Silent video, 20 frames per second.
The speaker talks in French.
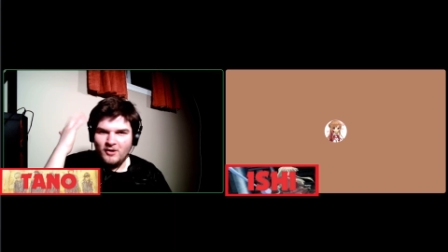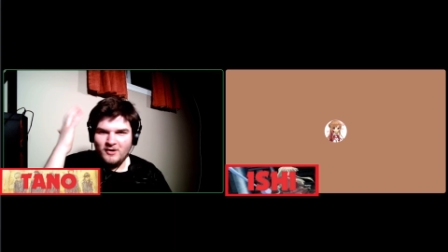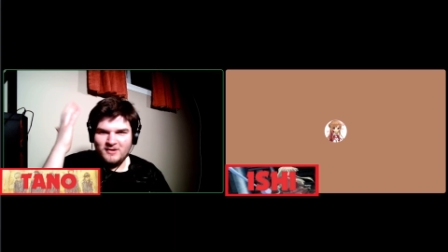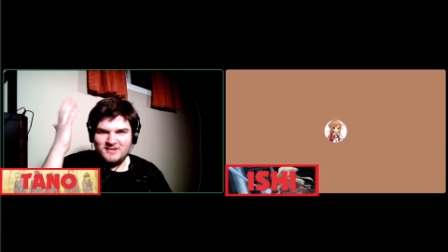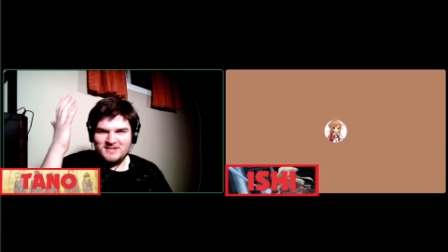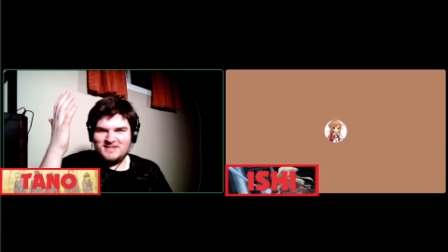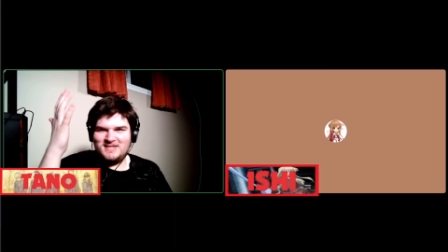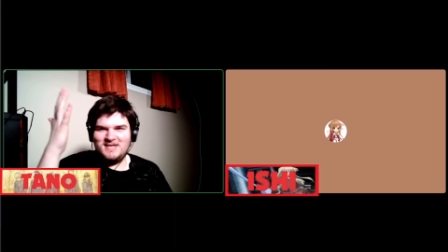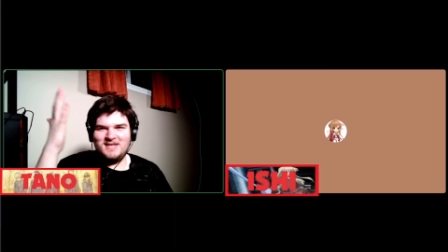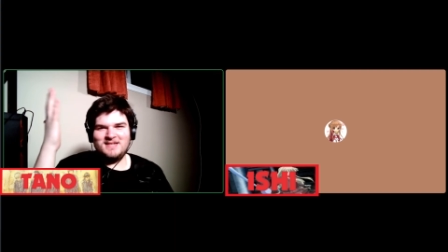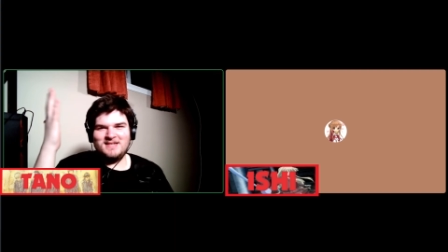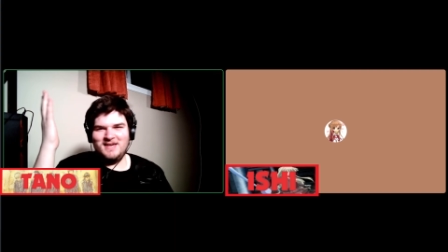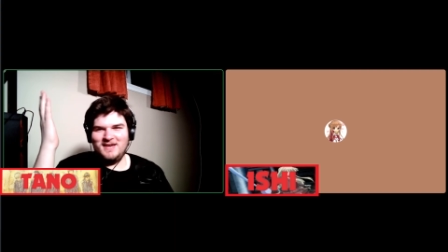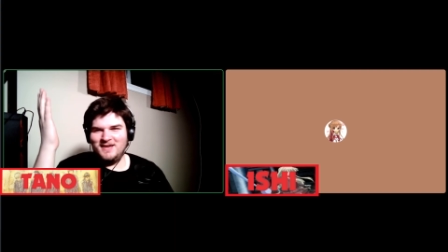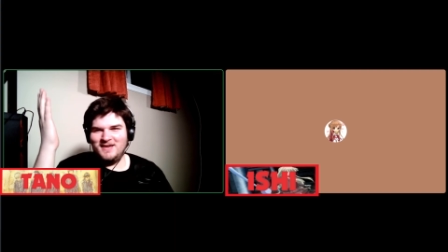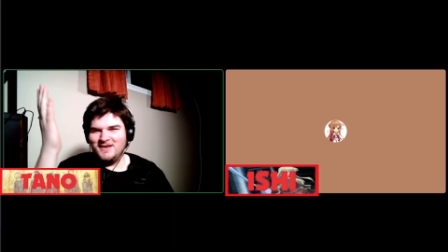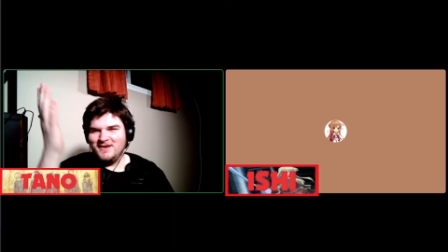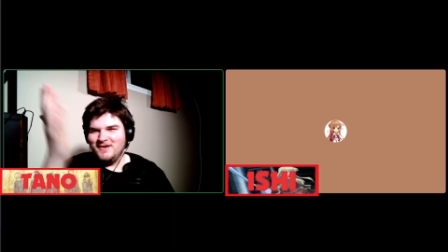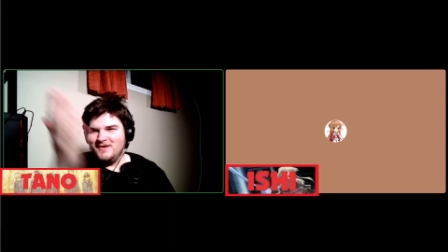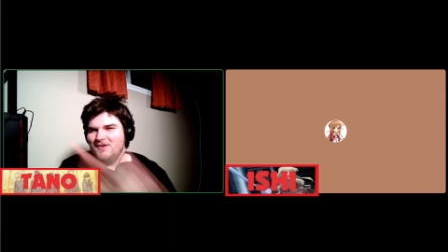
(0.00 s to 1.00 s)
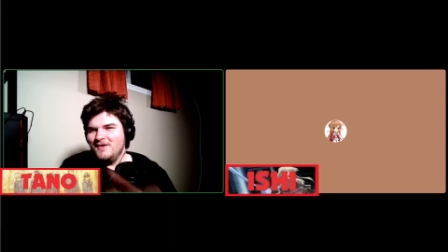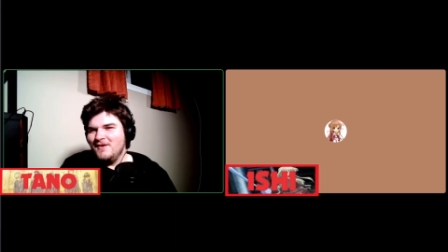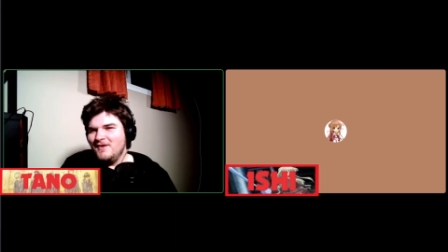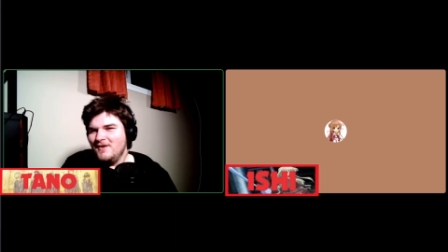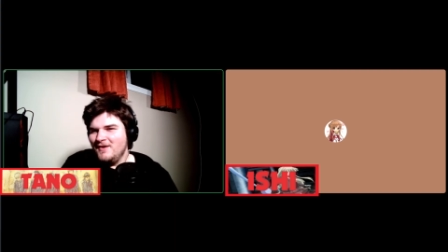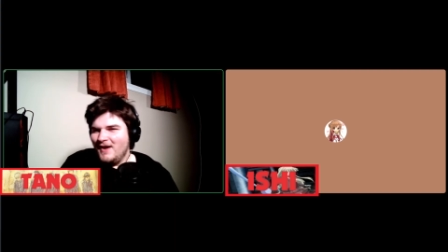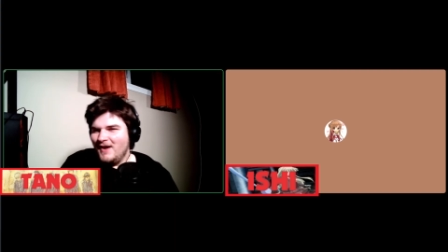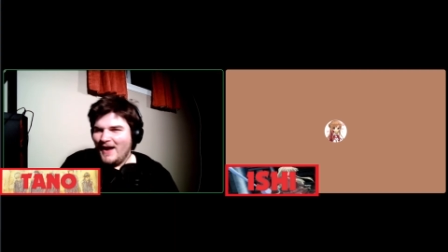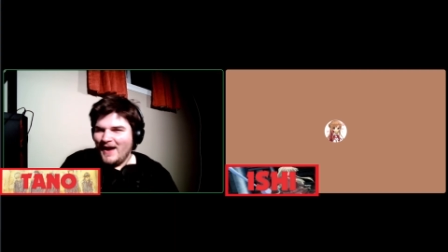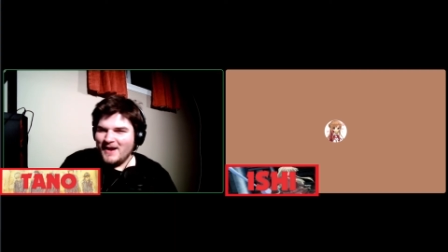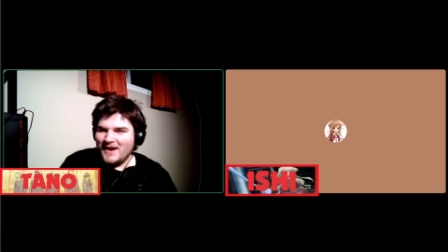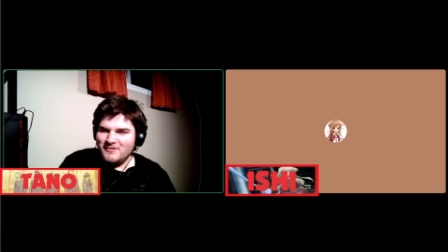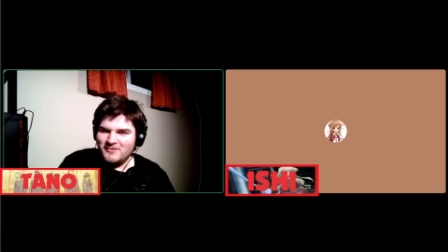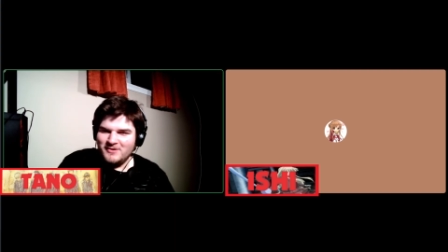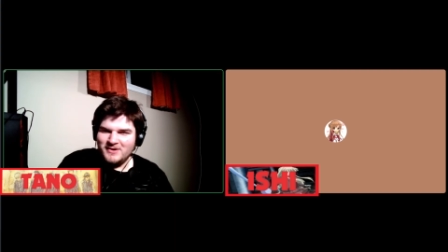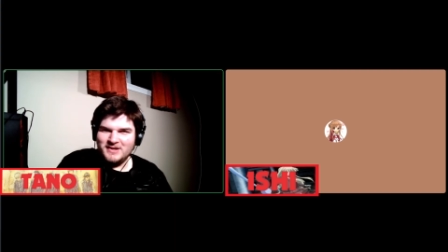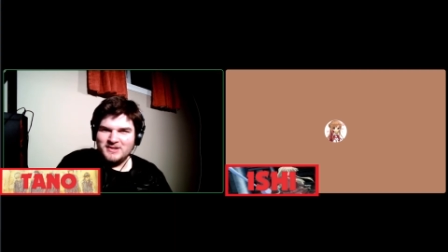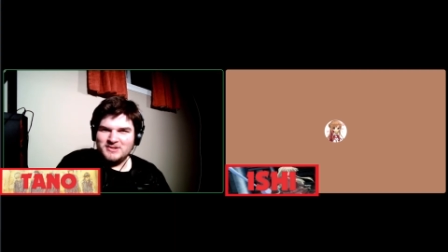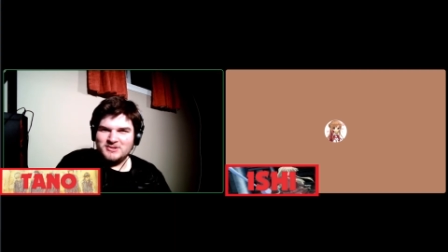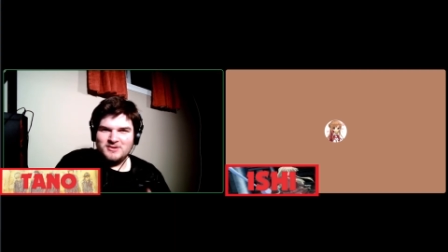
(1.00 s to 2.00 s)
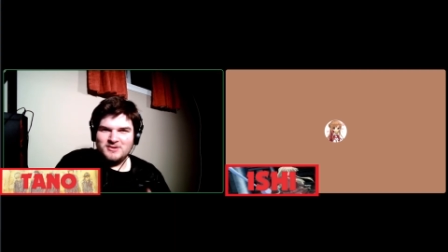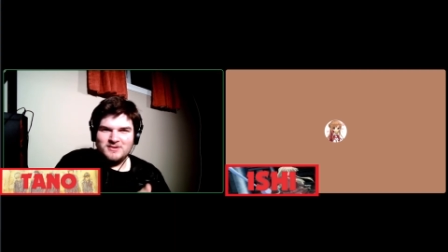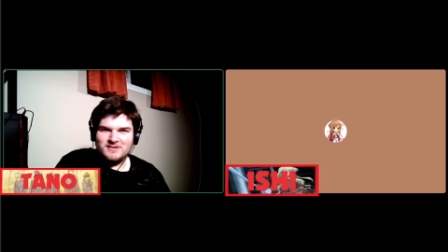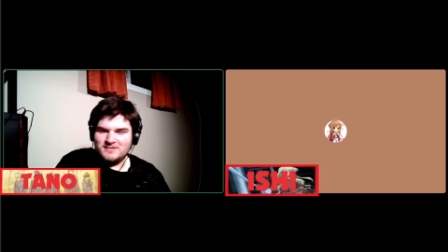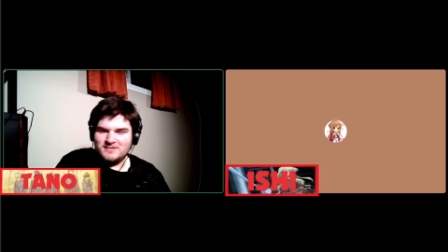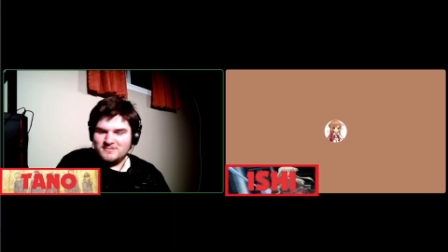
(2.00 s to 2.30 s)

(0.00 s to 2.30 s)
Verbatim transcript: ce qui était arrivé. Genre,